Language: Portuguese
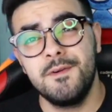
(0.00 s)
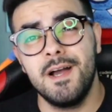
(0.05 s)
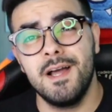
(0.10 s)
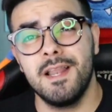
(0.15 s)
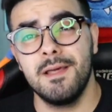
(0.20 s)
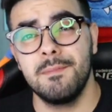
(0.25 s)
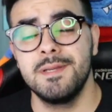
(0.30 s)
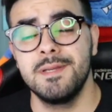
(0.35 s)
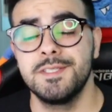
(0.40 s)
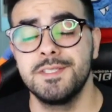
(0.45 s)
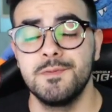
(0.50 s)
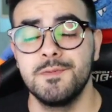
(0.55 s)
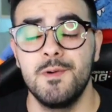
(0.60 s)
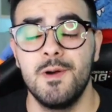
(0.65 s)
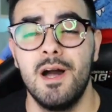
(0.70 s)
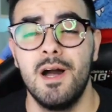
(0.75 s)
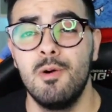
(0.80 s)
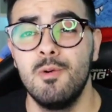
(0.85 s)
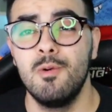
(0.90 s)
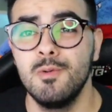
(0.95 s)
Fala
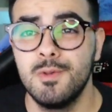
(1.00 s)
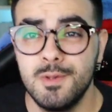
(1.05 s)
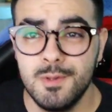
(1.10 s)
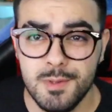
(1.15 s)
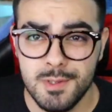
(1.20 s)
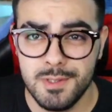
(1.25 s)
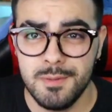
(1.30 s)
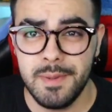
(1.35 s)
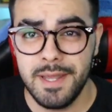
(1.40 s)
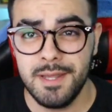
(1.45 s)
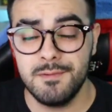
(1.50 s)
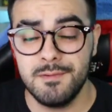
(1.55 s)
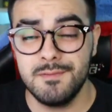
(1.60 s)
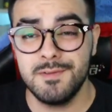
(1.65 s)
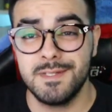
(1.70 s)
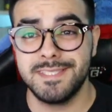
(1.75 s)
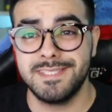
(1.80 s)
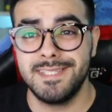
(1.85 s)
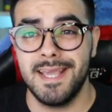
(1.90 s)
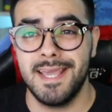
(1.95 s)
pessoal, tudo bem
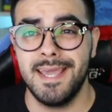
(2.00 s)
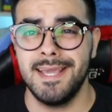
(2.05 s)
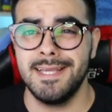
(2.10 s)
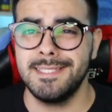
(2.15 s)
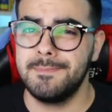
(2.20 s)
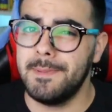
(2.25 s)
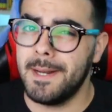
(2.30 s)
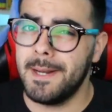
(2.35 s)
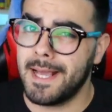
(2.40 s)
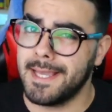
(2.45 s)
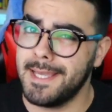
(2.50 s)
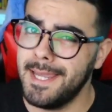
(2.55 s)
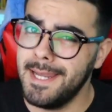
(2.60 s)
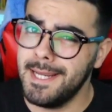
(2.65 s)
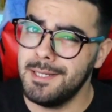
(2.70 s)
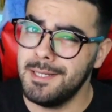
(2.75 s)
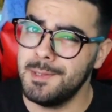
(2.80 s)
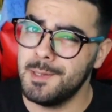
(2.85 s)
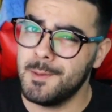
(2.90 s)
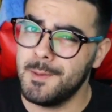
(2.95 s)
com vocês? Pra
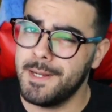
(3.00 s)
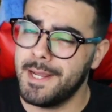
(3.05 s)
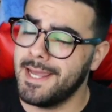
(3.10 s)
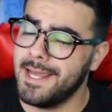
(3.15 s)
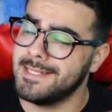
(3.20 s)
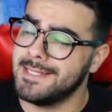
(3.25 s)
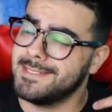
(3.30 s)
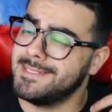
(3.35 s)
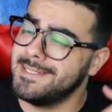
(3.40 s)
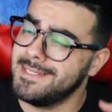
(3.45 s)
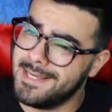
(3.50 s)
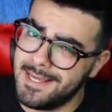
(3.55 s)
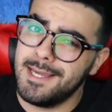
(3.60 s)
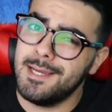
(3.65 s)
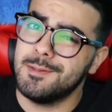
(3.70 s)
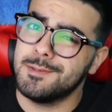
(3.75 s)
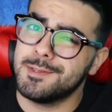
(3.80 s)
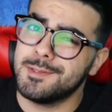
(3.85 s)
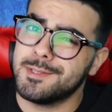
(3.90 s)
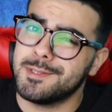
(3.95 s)
quem não me conhece,
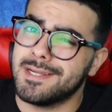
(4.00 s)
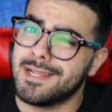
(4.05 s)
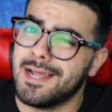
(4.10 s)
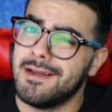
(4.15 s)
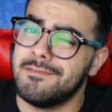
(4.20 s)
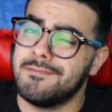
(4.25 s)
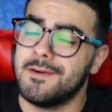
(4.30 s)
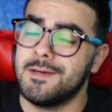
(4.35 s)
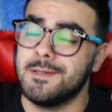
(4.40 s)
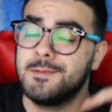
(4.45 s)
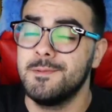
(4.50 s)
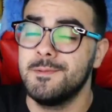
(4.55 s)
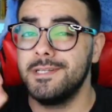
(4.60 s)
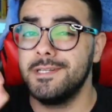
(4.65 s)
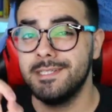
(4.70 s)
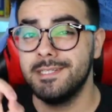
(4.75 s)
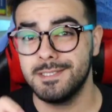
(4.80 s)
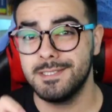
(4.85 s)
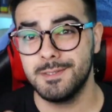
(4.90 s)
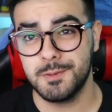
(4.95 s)
eu sou Rafa
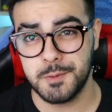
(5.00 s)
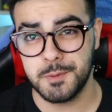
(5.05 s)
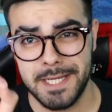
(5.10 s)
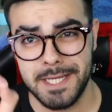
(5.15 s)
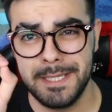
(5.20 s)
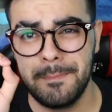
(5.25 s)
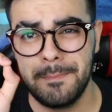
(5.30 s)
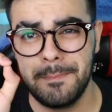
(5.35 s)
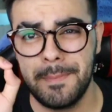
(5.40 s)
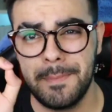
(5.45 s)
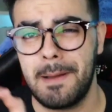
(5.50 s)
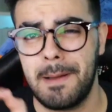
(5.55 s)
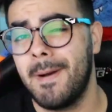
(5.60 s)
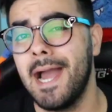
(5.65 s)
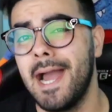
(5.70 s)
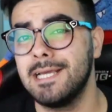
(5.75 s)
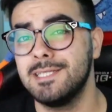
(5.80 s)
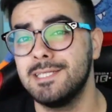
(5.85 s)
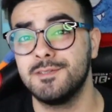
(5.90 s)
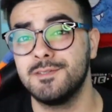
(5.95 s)
Nunes e eu tô aqui pra
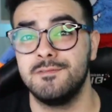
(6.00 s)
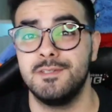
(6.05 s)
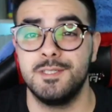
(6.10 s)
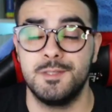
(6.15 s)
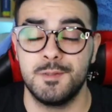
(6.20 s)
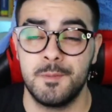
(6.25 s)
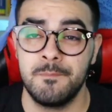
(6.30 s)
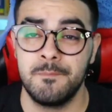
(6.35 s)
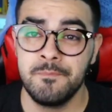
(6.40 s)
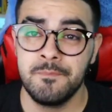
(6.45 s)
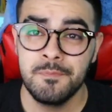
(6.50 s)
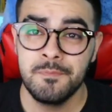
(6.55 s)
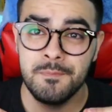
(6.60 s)
mais um vídeo.